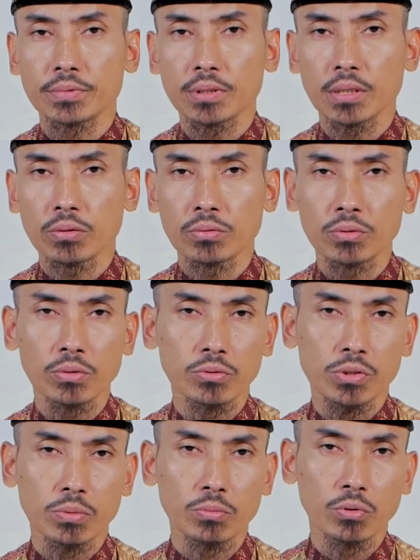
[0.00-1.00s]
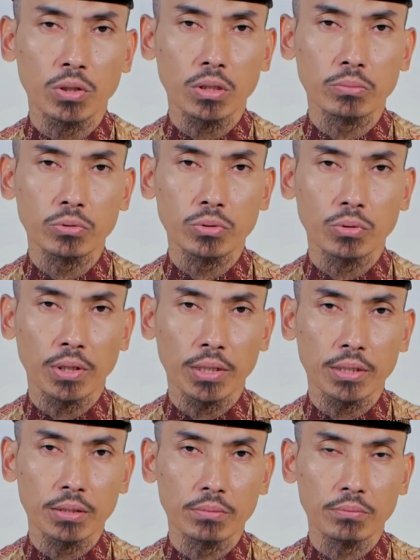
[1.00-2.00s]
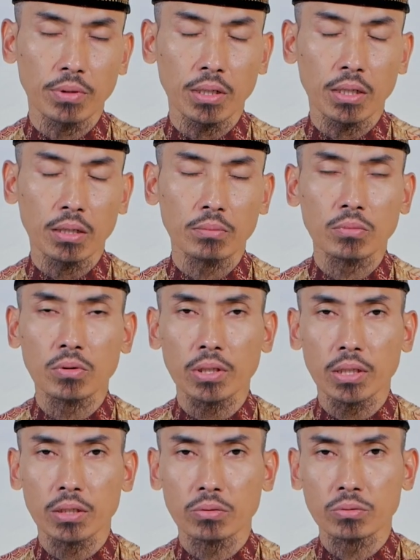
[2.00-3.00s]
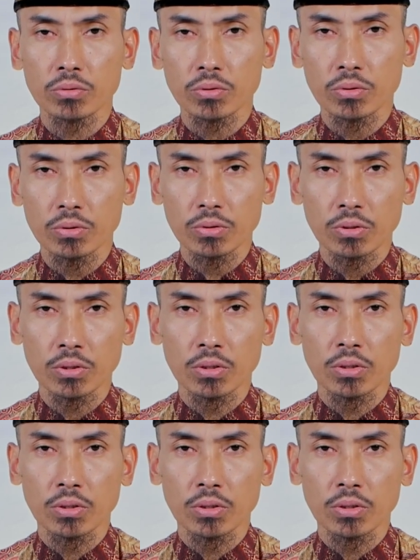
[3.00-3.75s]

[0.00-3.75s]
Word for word: ya untuk sebuah kebutuhan maka boleh untuk